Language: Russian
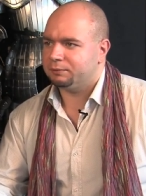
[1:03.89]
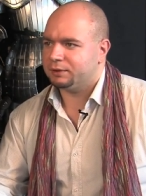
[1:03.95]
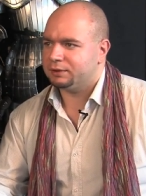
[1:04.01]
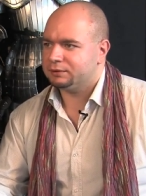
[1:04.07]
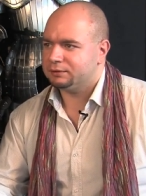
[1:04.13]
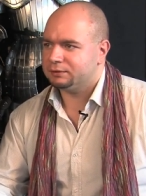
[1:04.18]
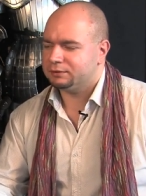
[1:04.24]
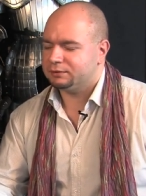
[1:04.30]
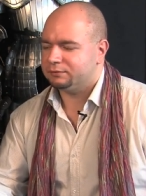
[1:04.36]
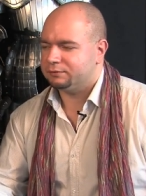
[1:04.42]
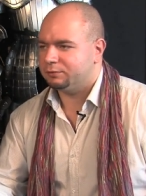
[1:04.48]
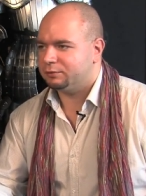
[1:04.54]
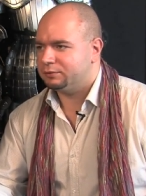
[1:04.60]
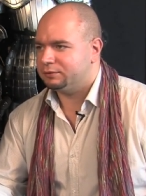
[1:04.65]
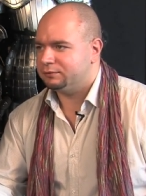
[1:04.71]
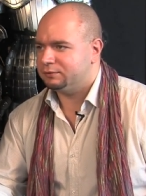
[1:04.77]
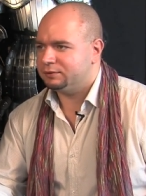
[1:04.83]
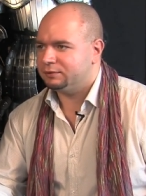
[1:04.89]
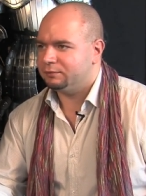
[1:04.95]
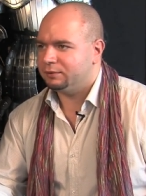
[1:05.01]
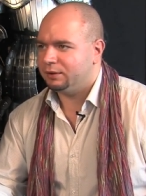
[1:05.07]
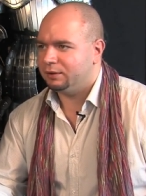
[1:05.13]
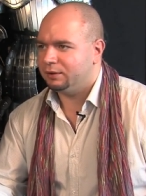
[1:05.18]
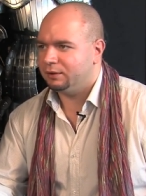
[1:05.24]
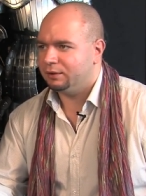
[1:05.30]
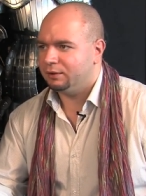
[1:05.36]
процессов против
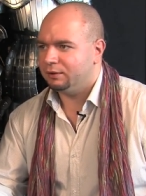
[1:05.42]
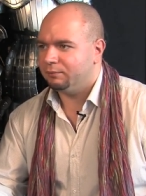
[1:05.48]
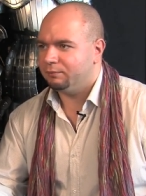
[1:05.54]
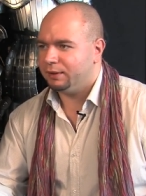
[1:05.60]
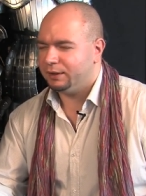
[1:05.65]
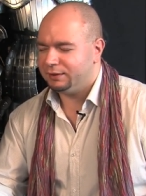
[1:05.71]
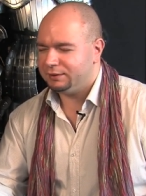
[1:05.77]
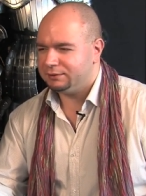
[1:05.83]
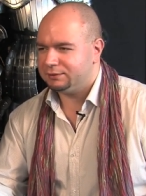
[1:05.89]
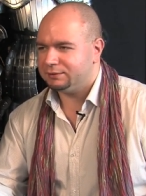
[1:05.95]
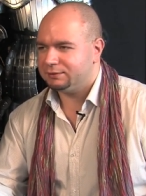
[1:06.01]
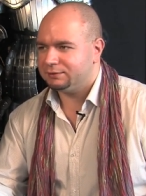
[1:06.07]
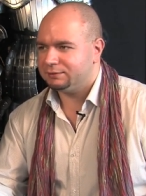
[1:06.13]
себя – Боитесь?